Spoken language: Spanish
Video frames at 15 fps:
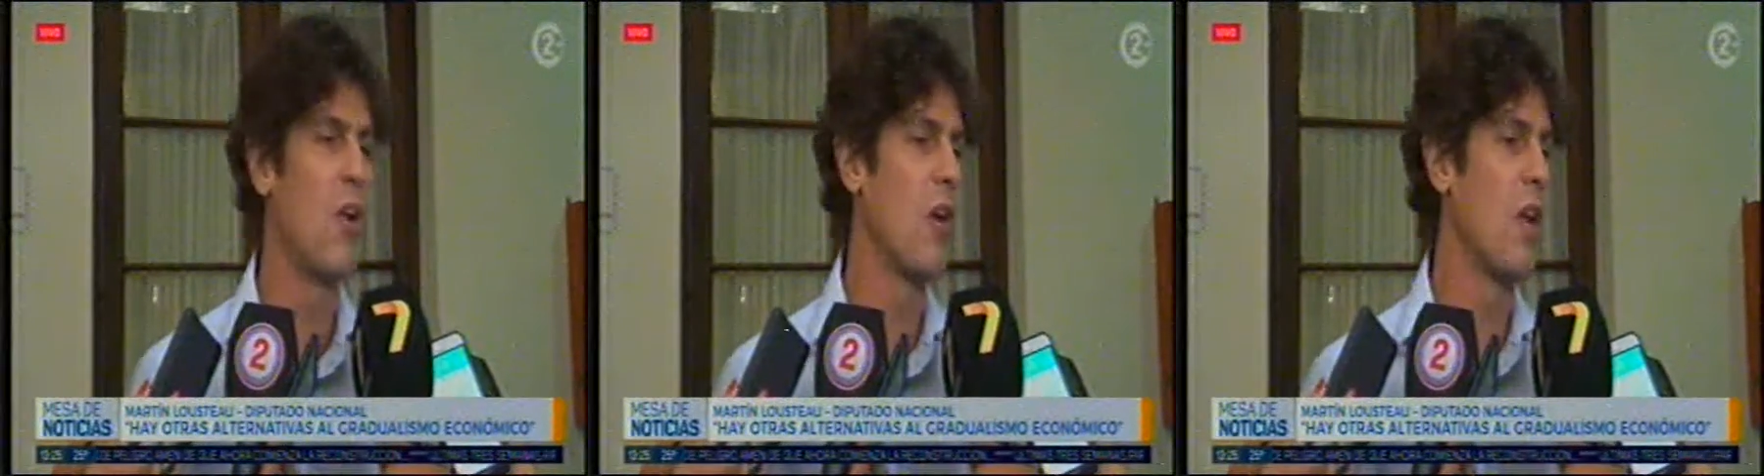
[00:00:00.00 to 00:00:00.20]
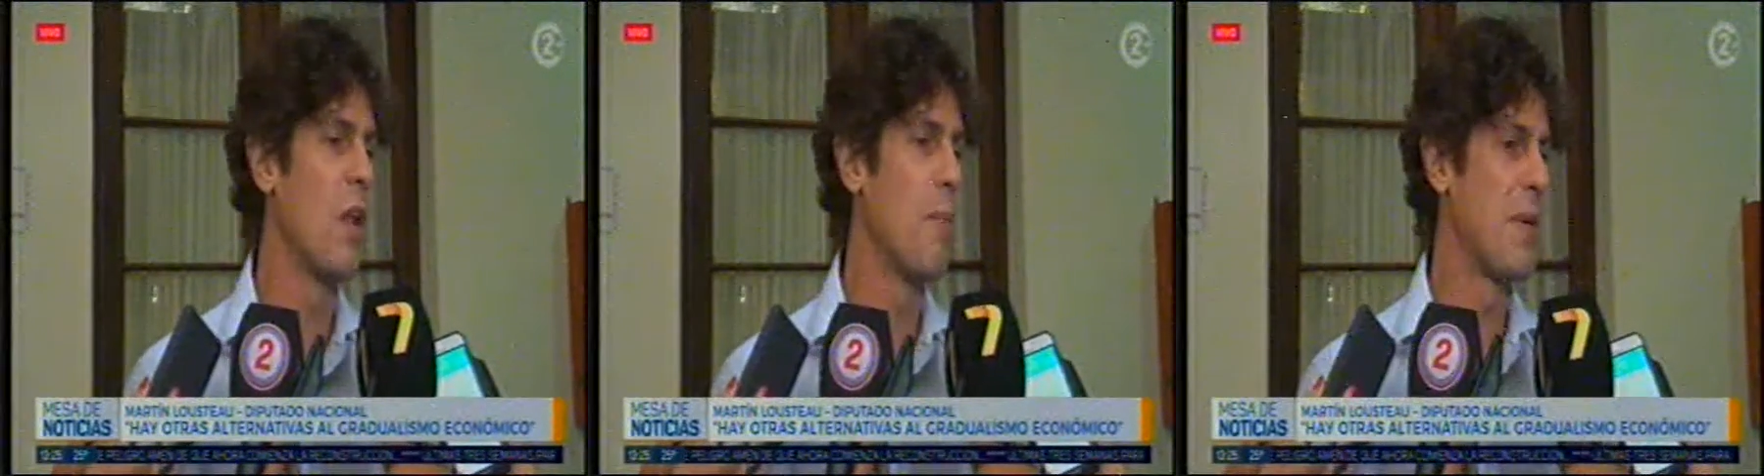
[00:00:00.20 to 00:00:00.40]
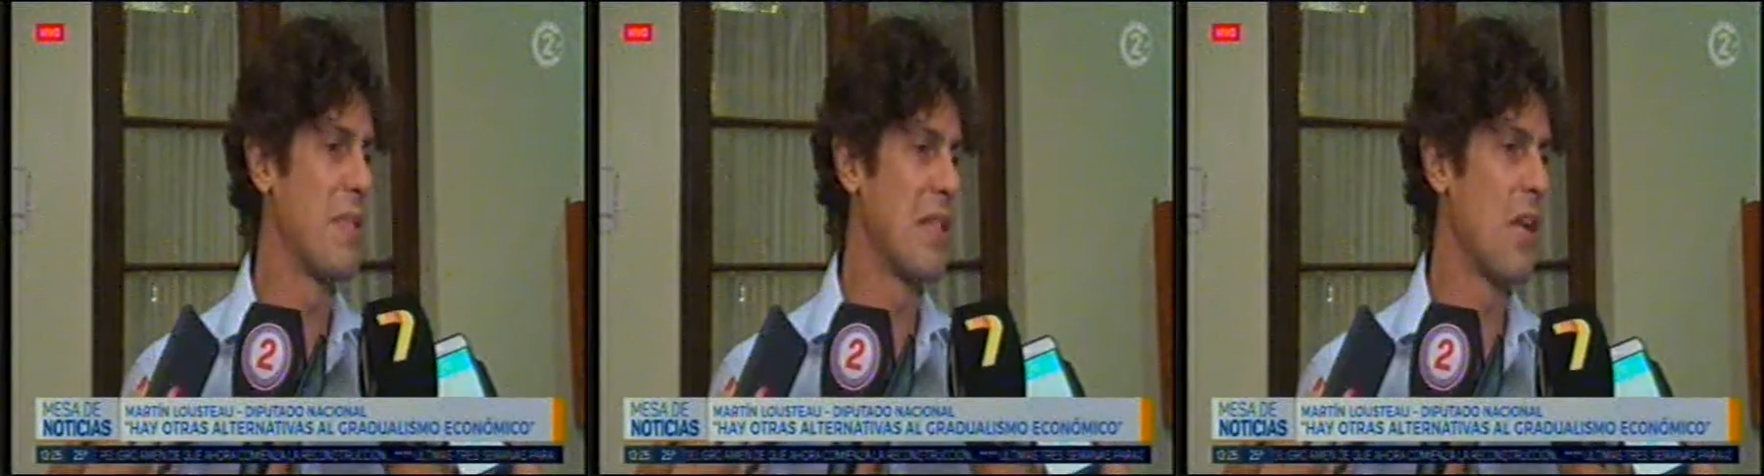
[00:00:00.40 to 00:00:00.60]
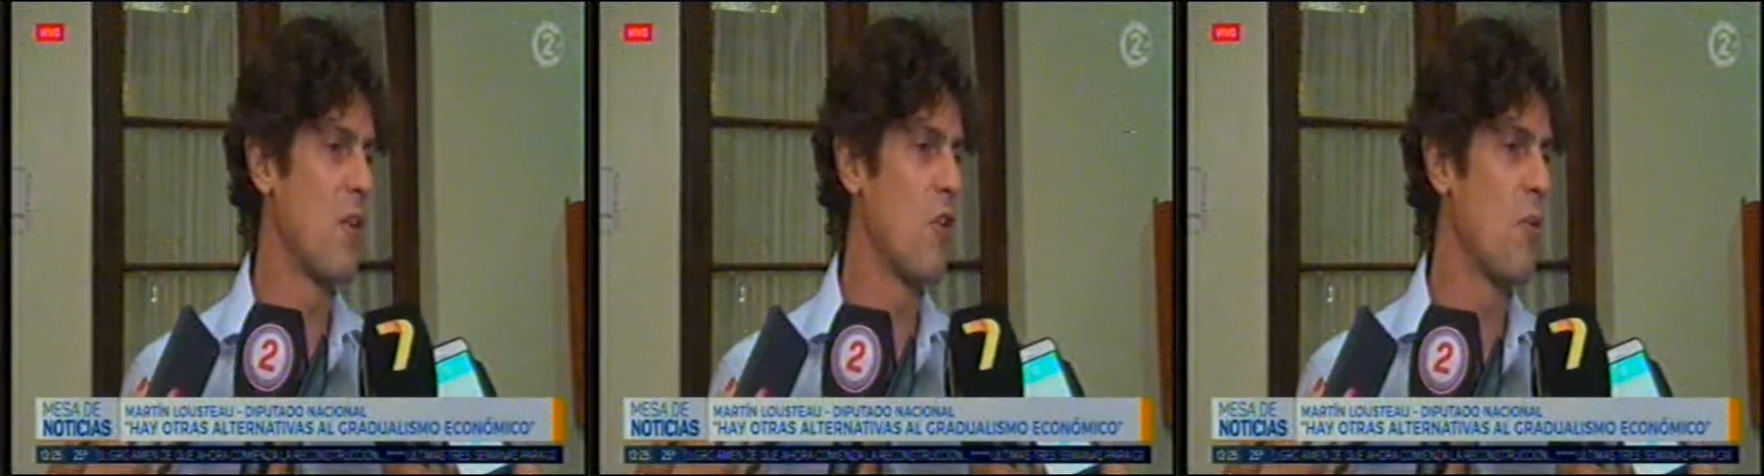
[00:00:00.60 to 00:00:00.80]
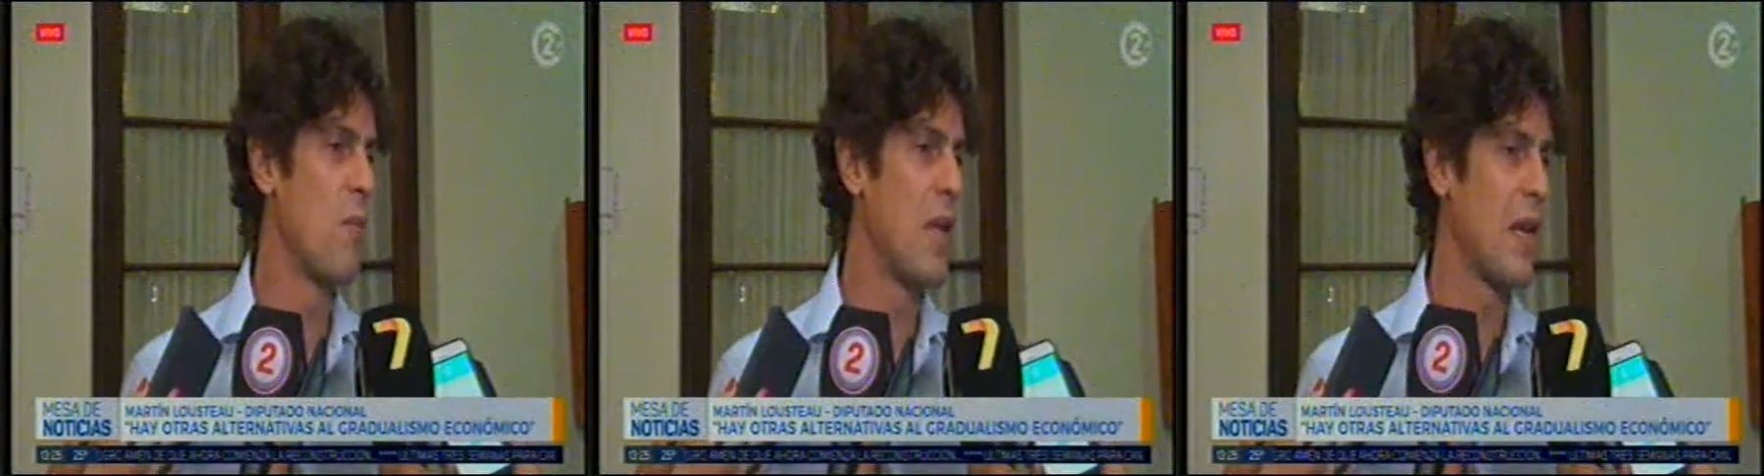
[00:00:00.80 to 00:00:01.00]
es lo que le pasa a la
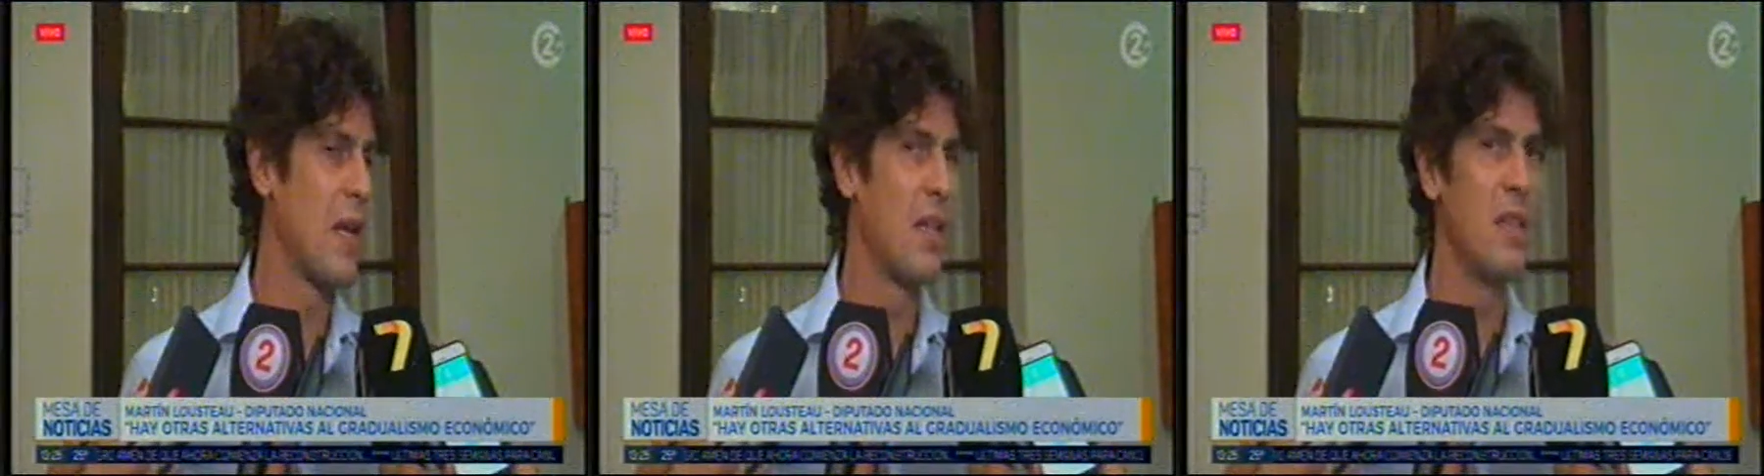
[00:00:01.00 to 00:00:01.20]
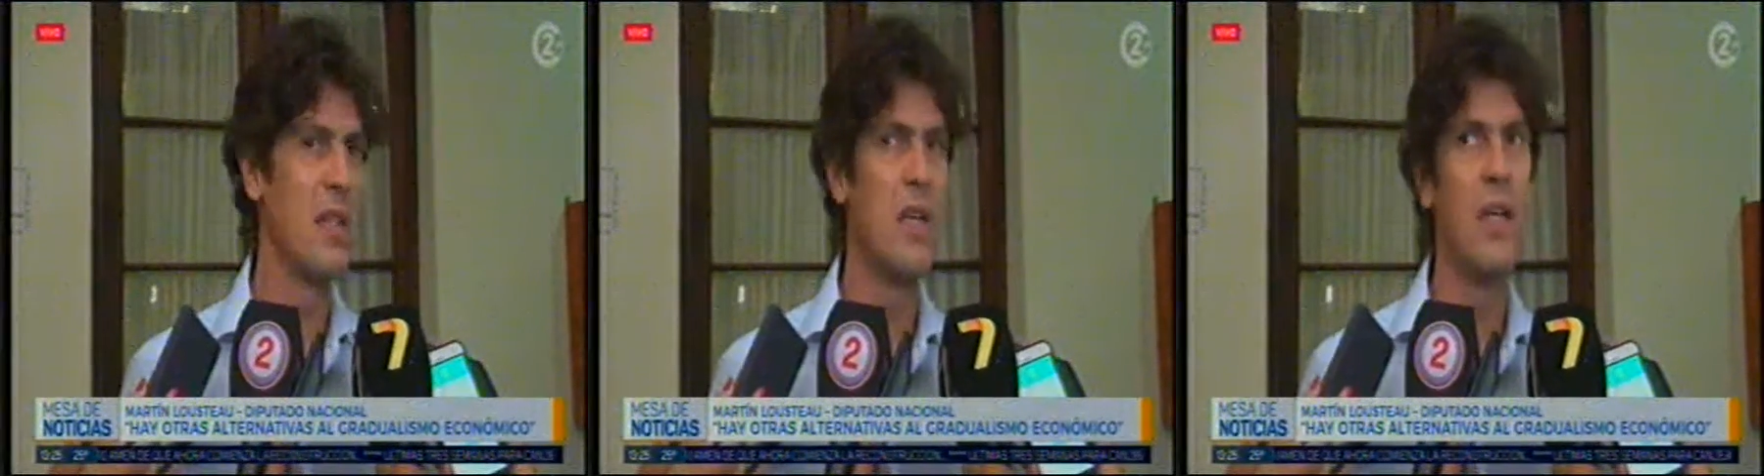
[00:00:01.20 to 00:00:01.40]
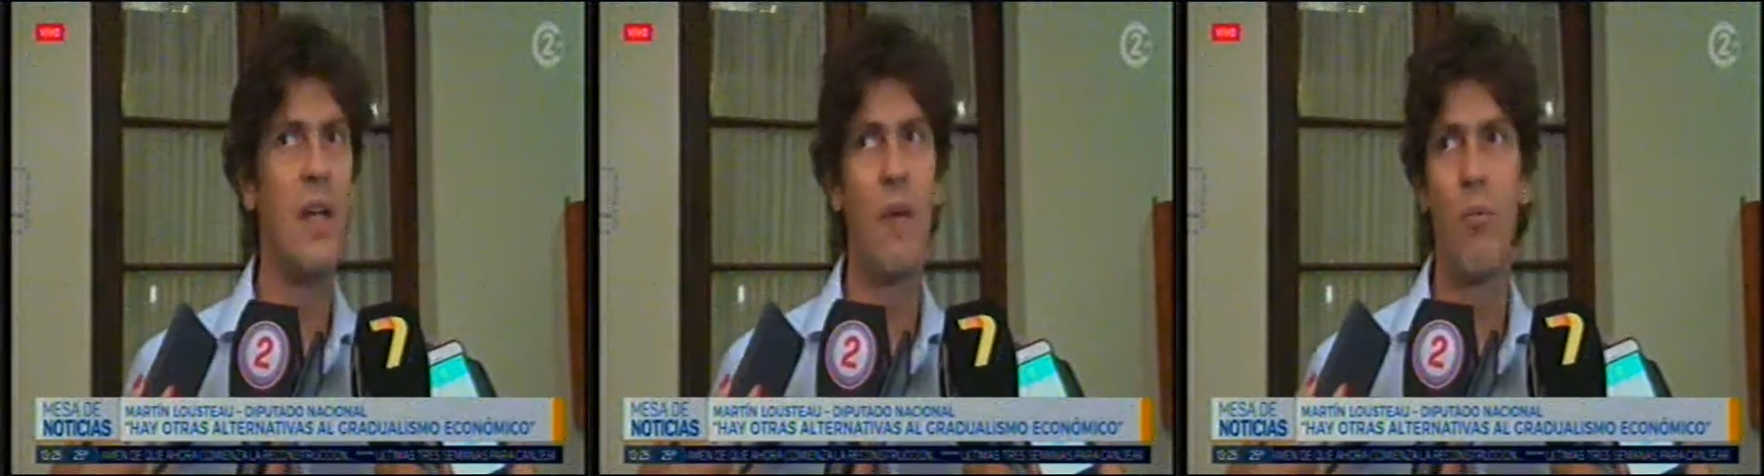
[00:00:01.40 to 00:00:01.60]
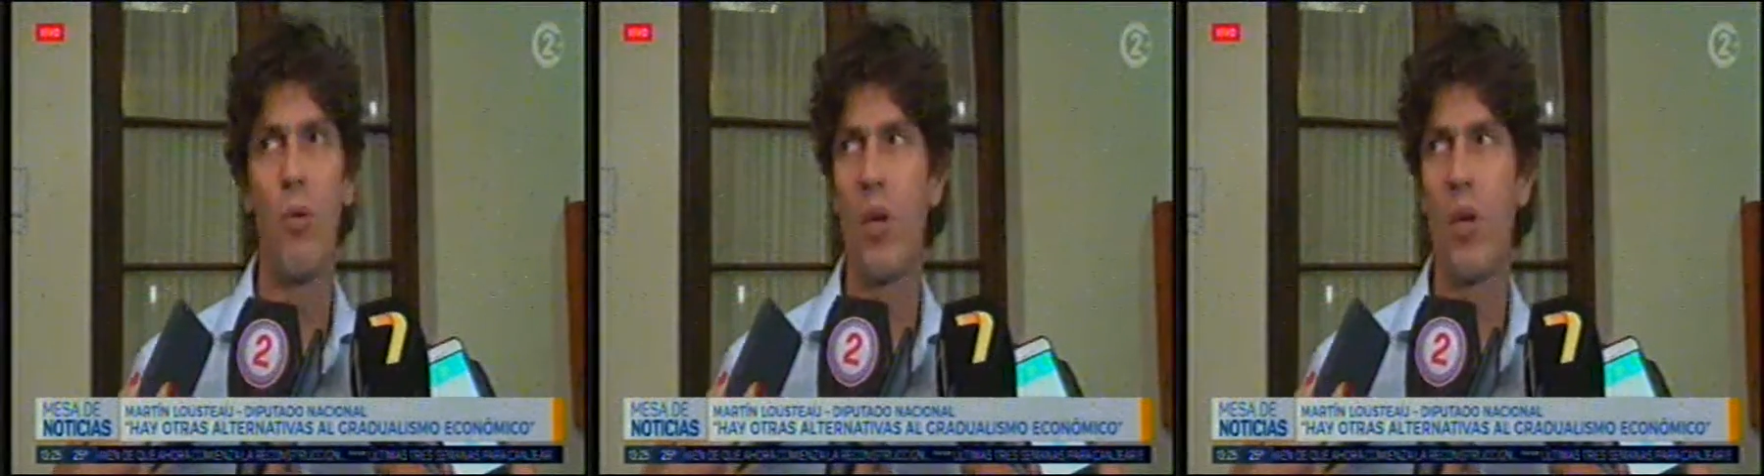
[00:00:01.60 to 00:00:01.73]
economía argentina,